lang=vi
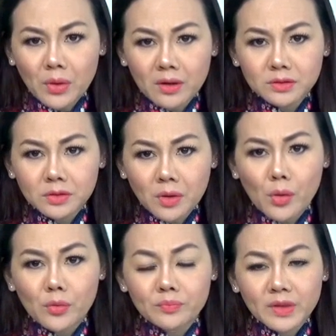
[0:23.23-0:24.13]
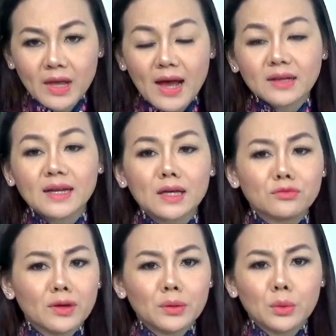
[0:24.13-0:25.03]
ở châu Âu, hàng ngày
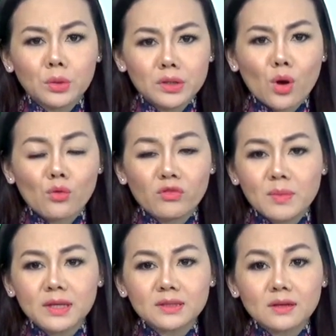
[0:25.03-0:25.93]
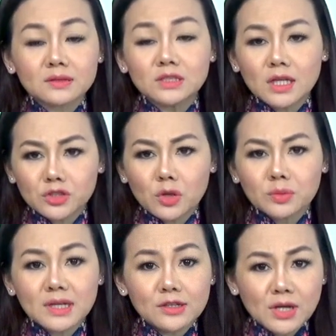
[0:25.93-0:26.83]
phải đối đầu với bệnh tật, chết chóc
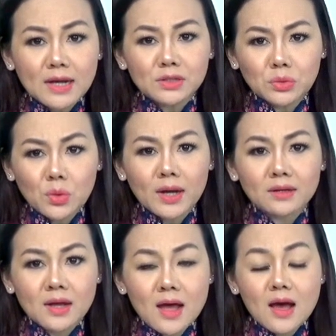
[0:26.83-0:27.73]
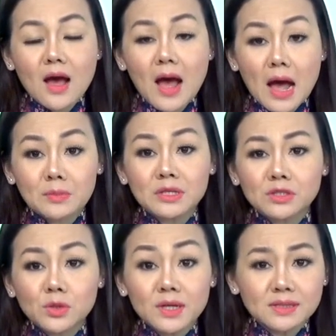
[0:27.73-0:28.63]
xảy ra xung quanh, Hà bị
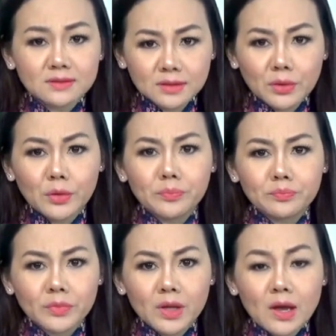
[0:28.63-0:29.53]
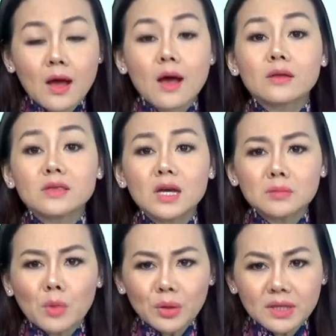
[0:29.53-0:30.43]
stress kinh khủng.
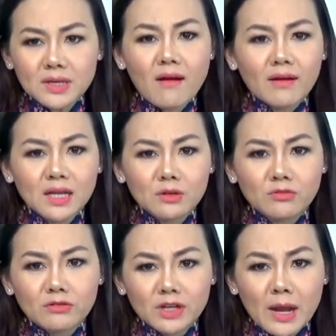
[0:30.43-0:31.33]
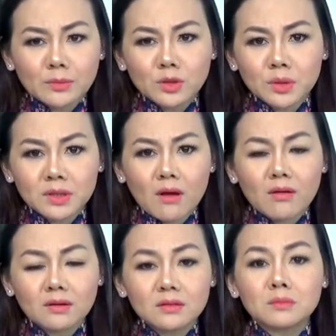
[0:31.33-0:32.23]
Nhưng mỗi khi gọi điện về Việt Nam cho người
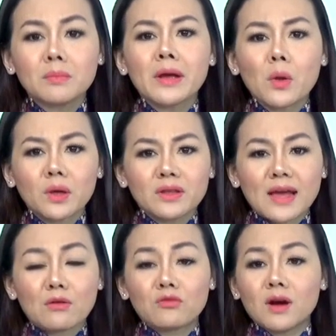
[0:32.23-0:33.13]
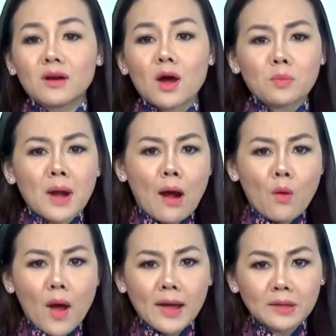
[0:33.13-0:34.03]
thân, được biết quê nhà vẫn là ốc đảo
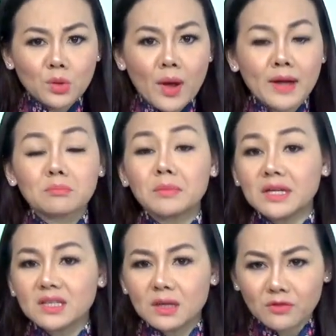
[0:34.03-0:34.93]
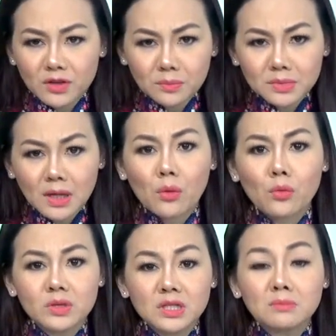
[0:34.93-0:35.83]
an toàn, miễn nhiễm với cúng
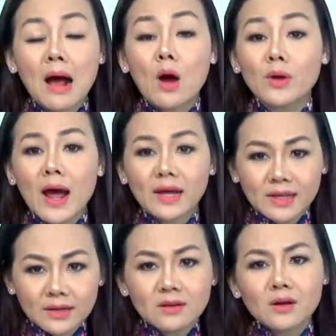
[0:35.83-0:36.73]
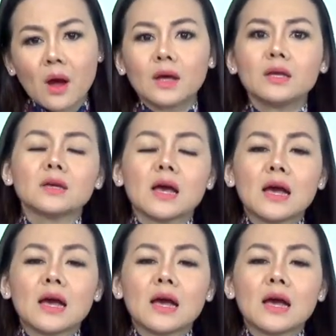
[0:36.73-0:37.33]
tàu, như báo đài nhà nước nói,